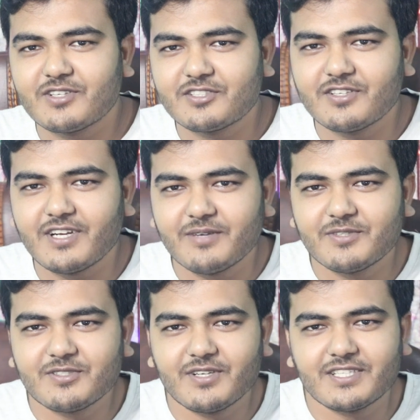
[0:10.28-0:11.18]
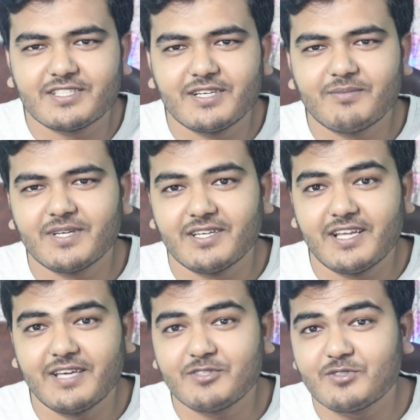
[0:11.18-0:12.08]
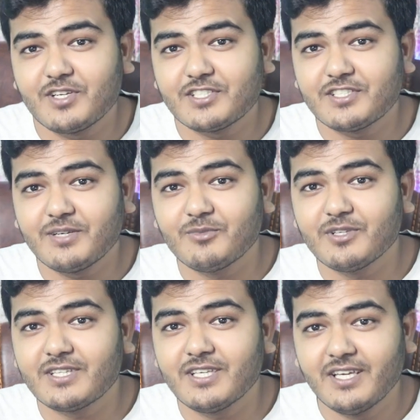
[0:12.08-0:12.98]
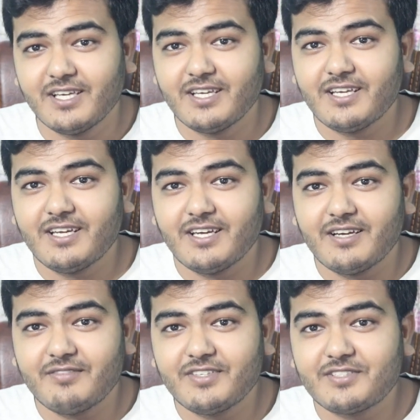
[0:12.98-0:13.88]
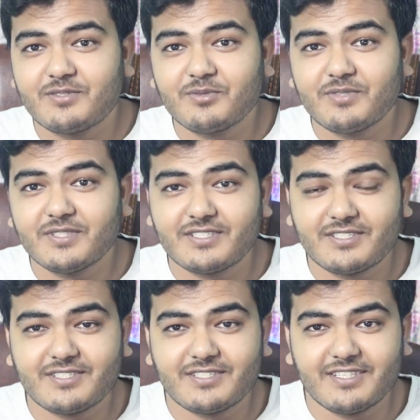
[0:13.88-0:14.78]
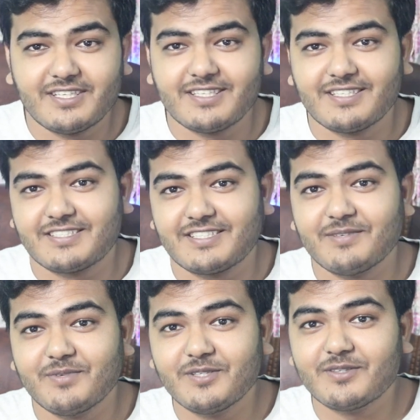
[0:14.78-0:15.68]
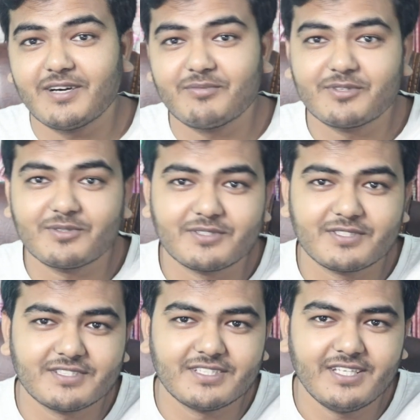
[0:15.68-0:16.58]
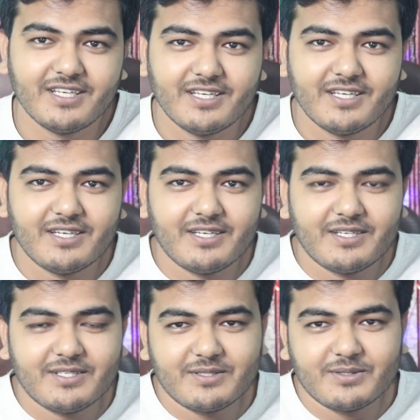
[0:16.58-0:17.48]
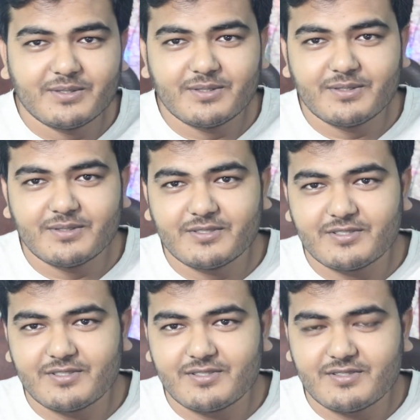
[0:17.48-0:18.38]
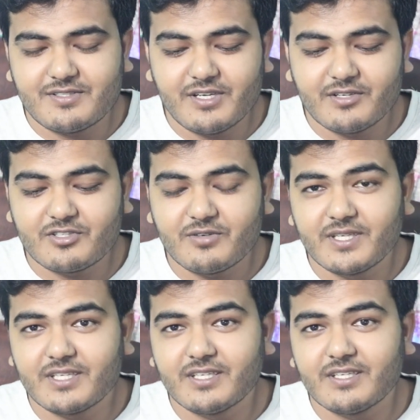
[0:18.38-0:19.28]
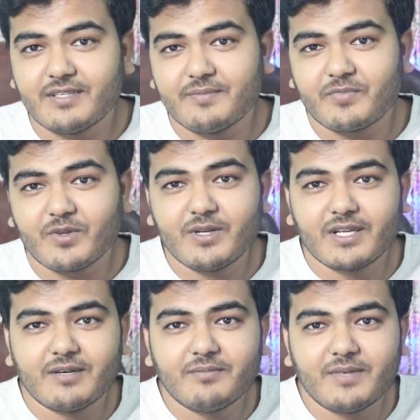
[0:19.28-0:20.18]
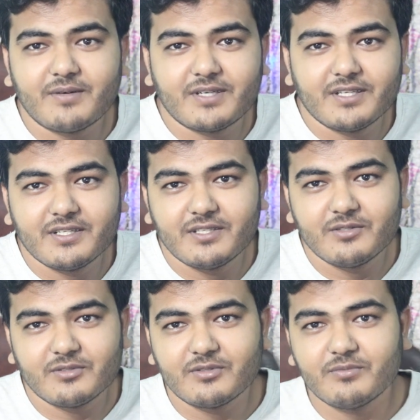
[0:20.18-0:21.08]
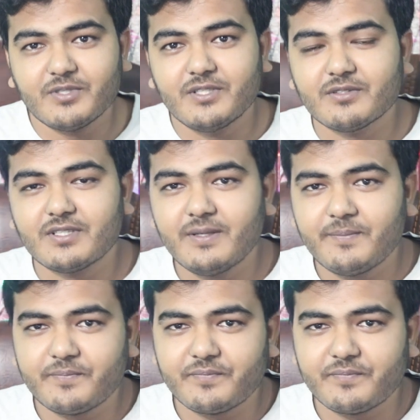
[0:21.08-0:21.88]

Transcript: সরাসরি লাইভে চলে আসলাম মানে লাইভে চলে আসলাম বলতে ফেস টু ফেস আর কি ভিডিওটা আপলোড করতেছি তো যাই হোক সবাইকে ওয়েলকাম আমার এই নতুন ভিডিওতে